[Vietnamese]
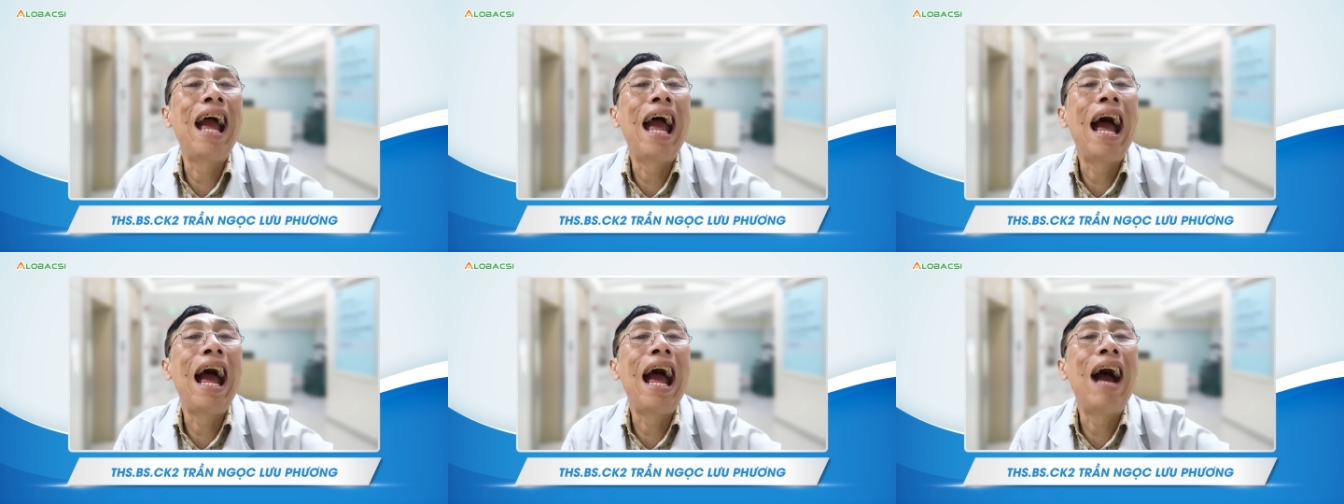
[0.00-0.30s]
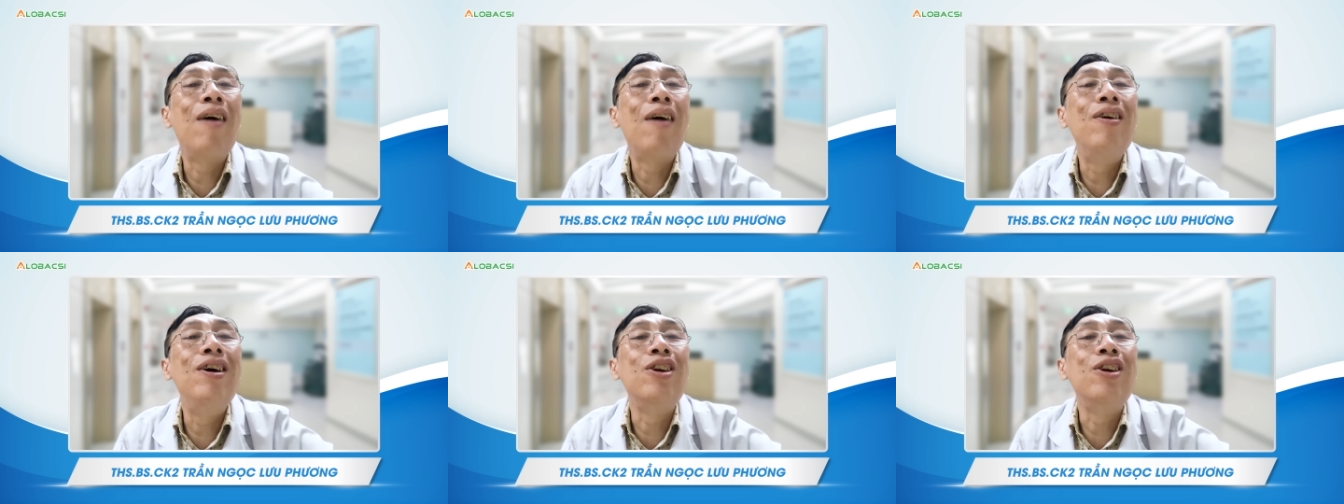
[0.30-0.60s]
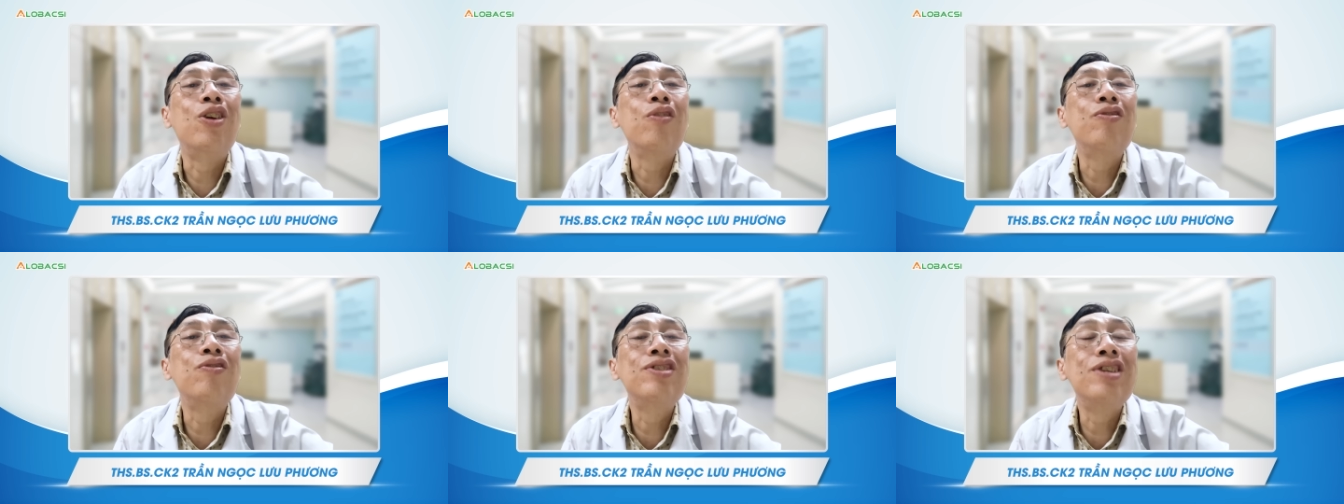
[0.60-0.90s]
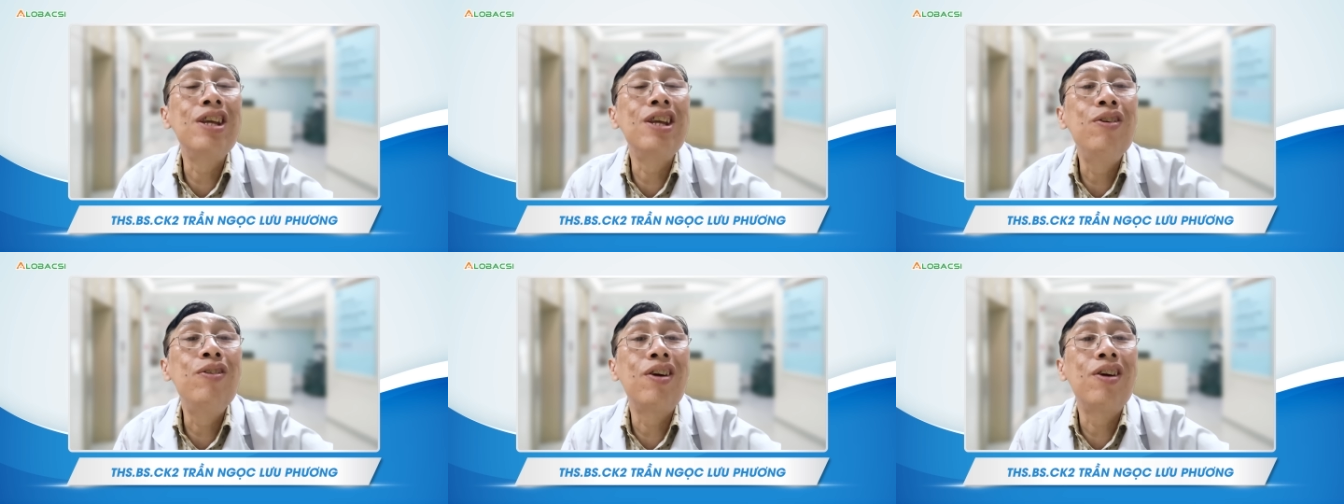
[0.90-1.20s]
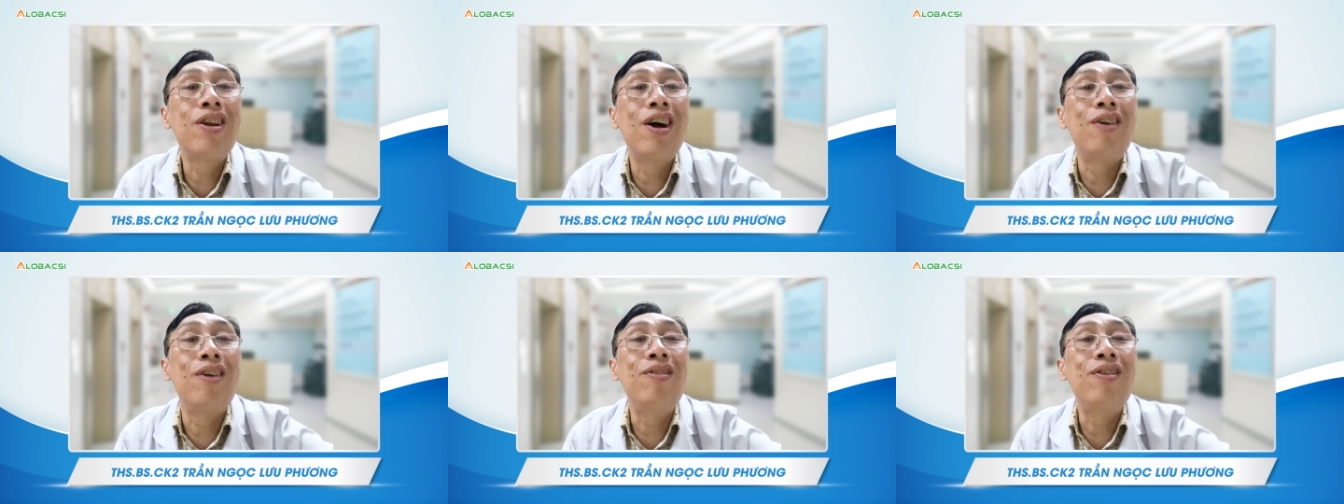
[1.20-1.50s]
cao hơn chút xíu
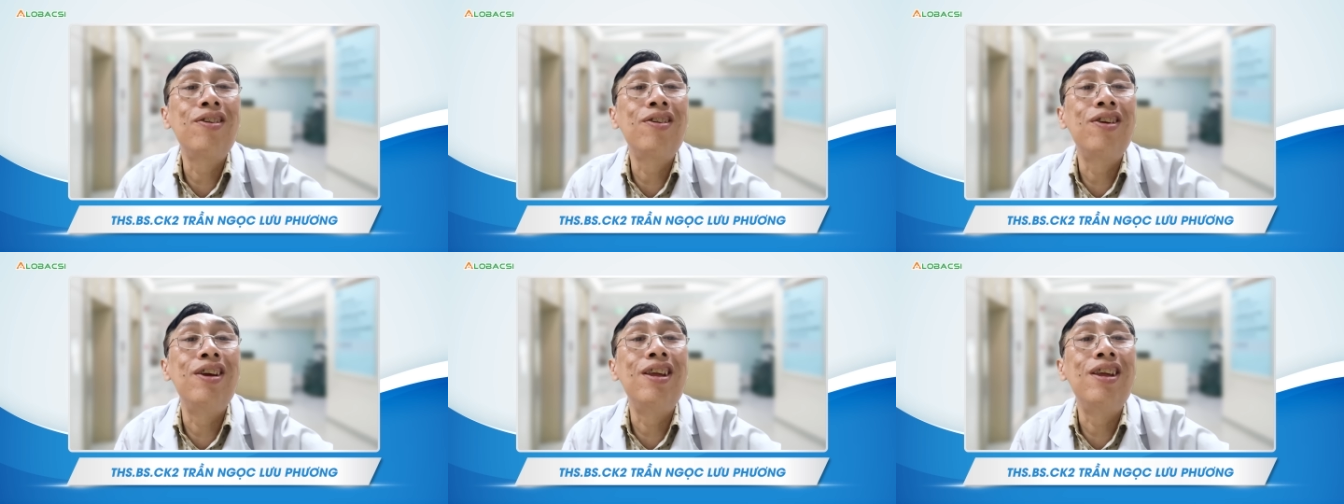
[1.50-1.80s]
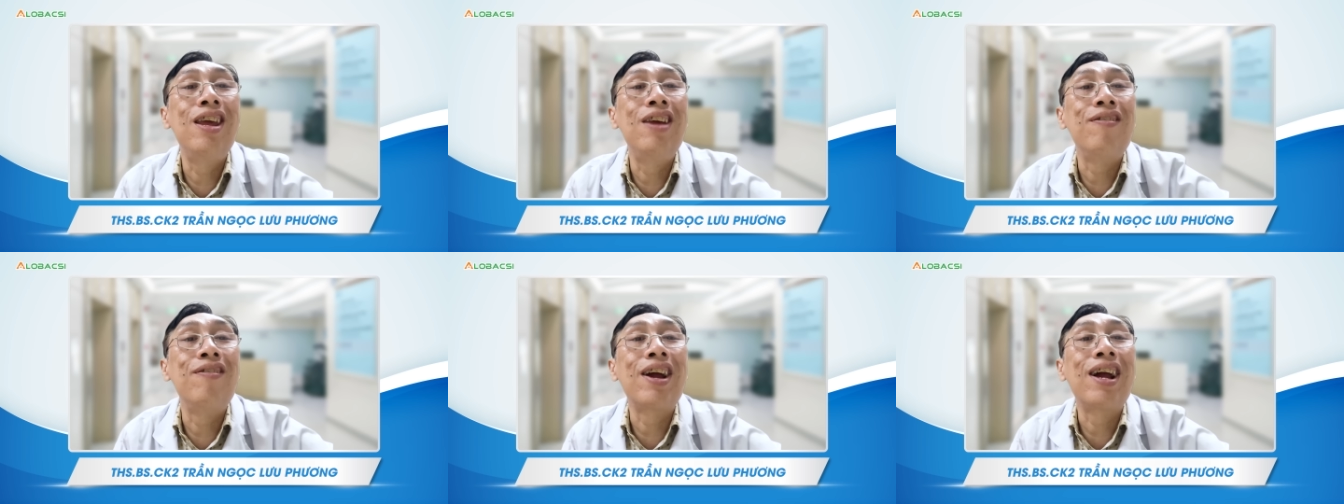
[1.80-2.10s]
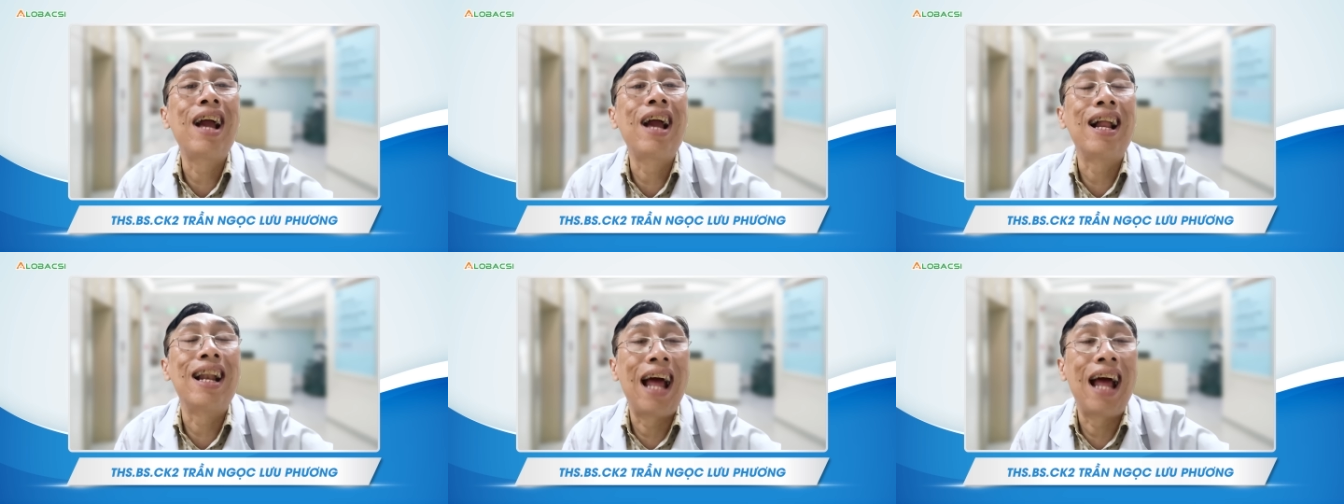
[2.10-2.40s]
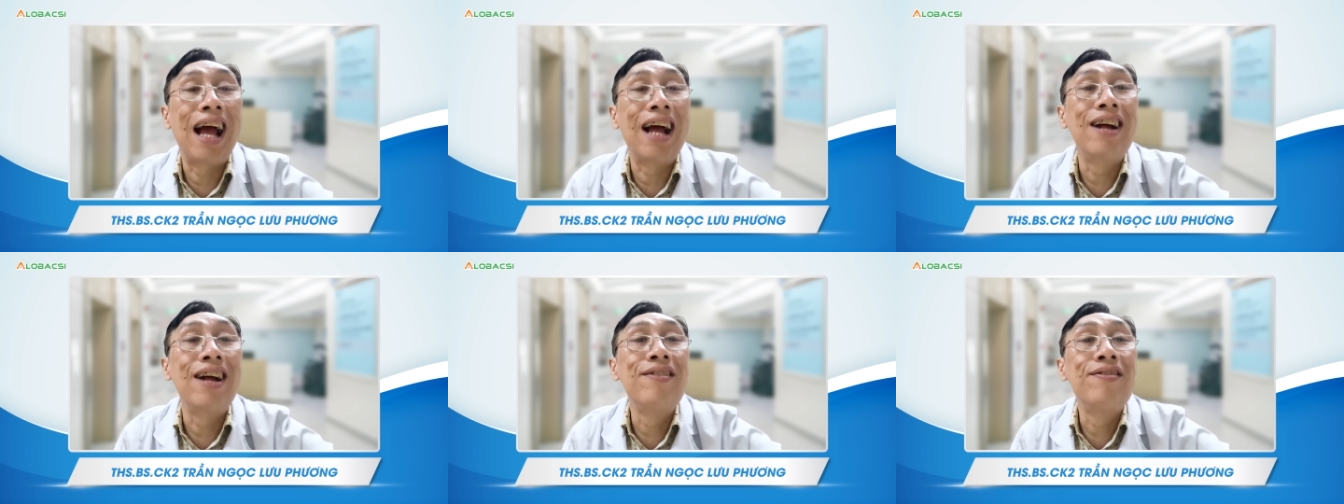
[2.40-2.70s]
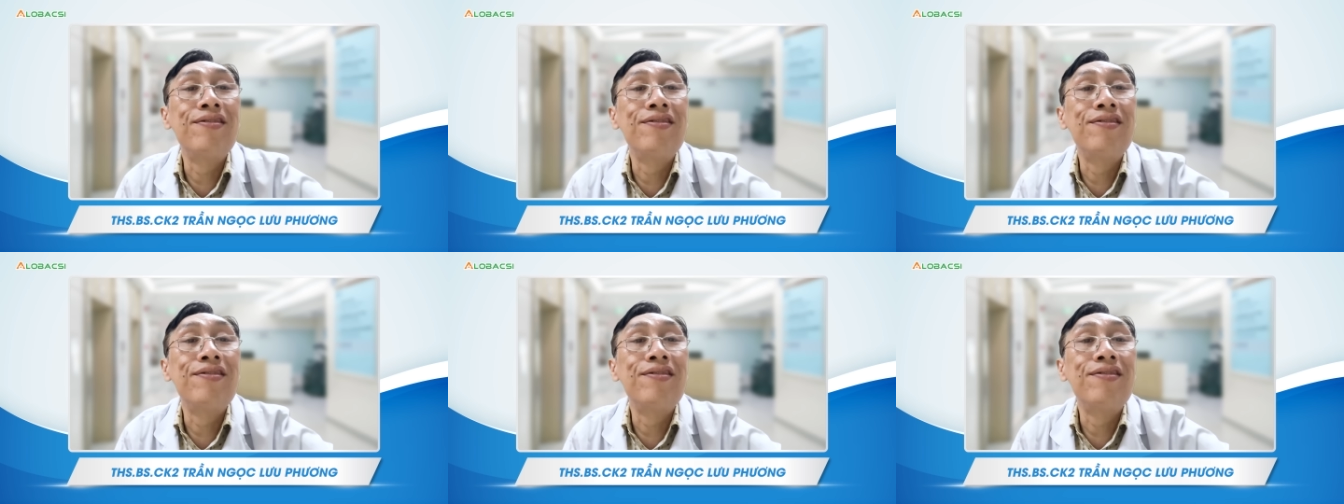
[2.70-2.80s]
do nó không có chuyện gì phải căng thẳng